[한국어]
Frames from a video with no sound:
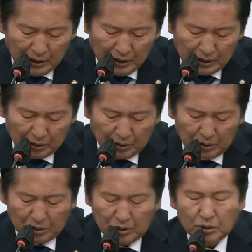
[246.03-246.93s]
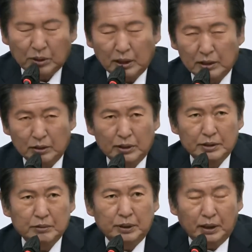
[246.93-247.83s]
이익으로 돌아가지도
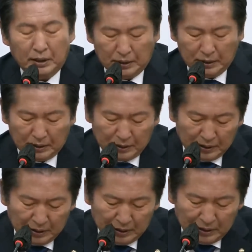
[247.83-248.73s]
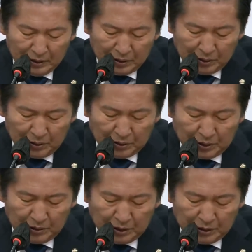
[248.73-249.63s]
않습니다.
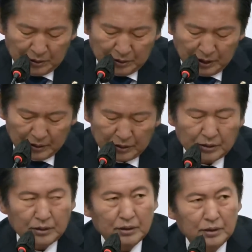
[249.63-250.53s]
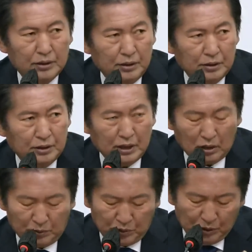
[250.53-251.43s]
총선 전 사전 정지
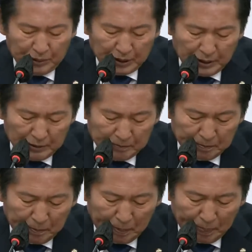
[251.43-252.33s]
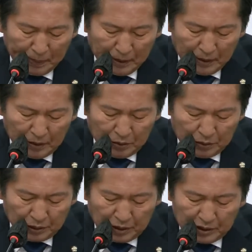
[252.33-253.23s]
작업 중입니까?
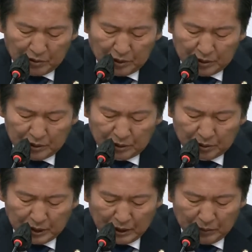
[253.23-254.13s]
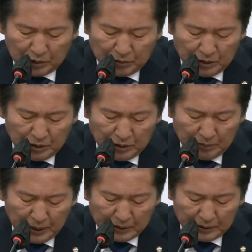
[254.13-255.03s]
윤석열 정권은 스스로 자기 무덤을
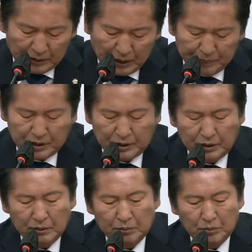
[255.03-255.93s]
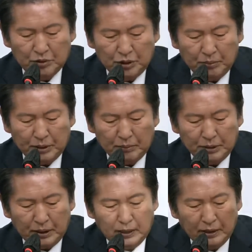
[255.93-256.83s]
파는 삽질을 멈추기
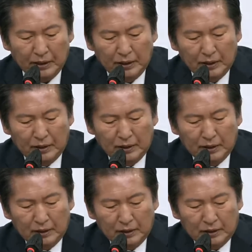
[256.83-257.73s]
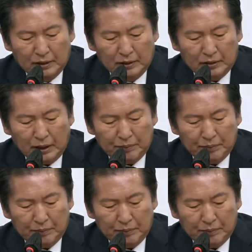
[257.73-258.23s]
바랍니다. 그